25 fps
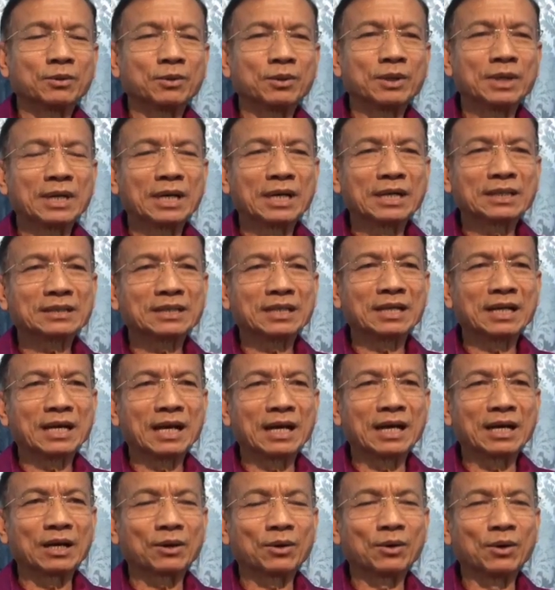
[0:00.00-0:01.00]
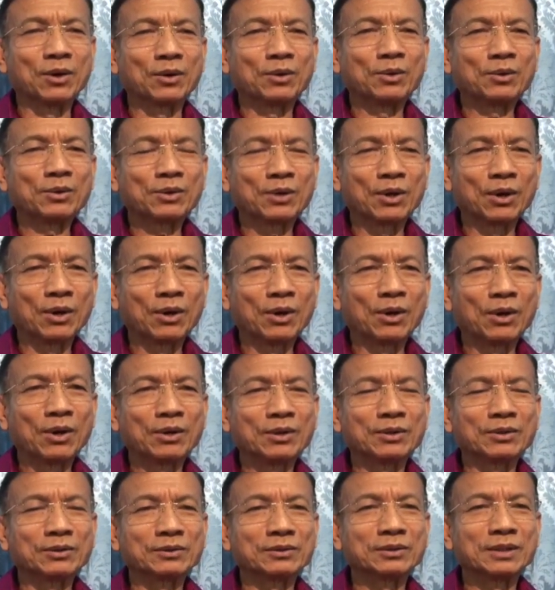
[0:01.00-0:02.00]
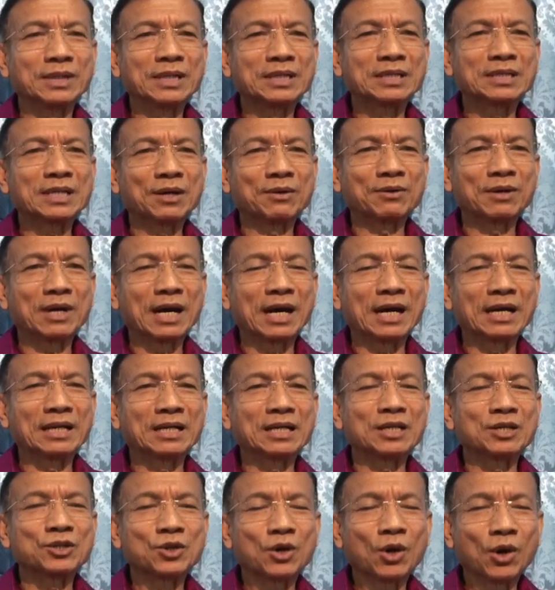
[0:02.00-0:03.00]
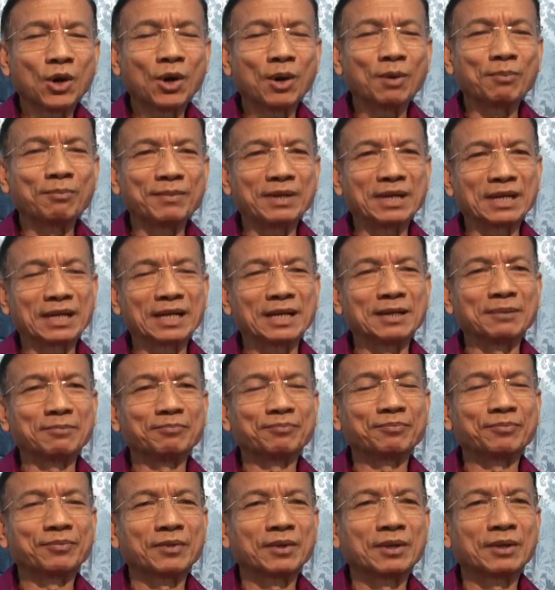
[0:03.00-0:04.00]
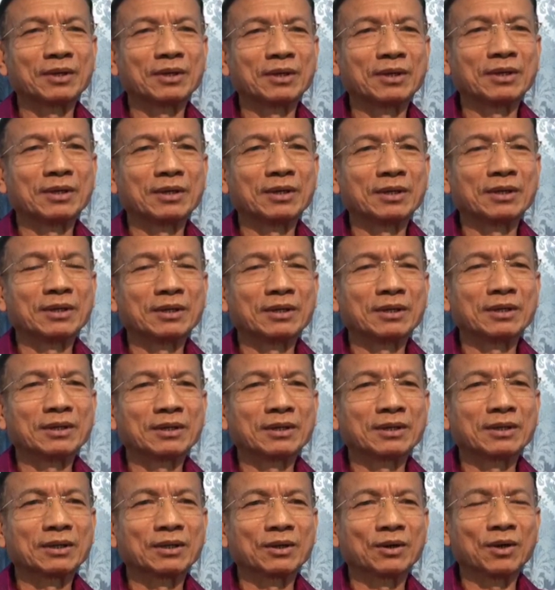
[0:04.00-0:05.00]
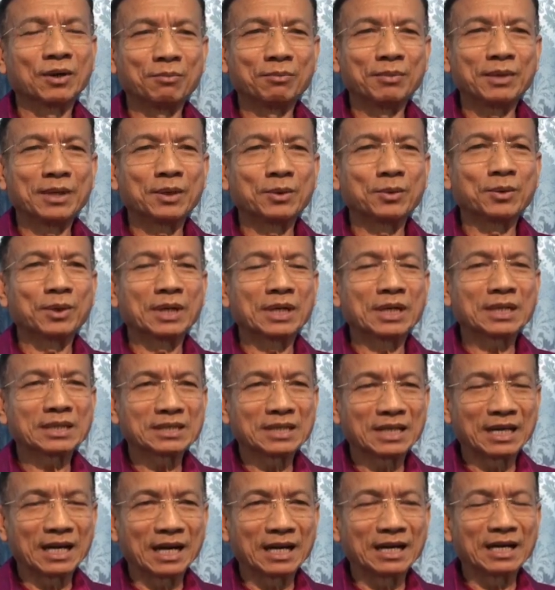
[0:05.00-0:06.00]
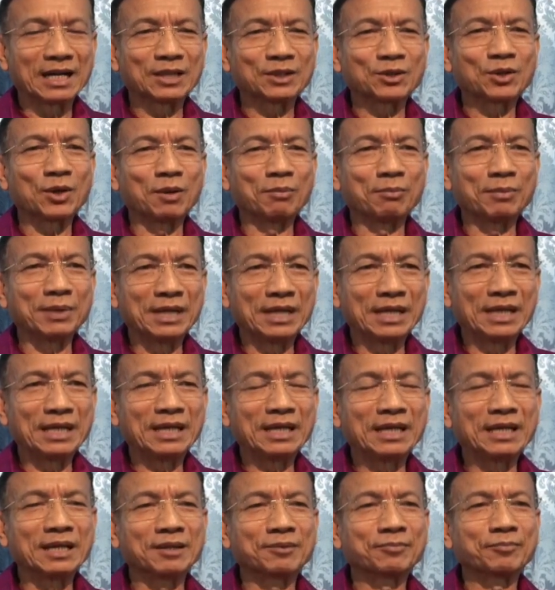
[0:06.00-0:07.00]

คุณลักษณะของลูกน้องที่เจ้านายท่านชอบนะครับ ก็มีคุณลักษณะดังต่อไปนี้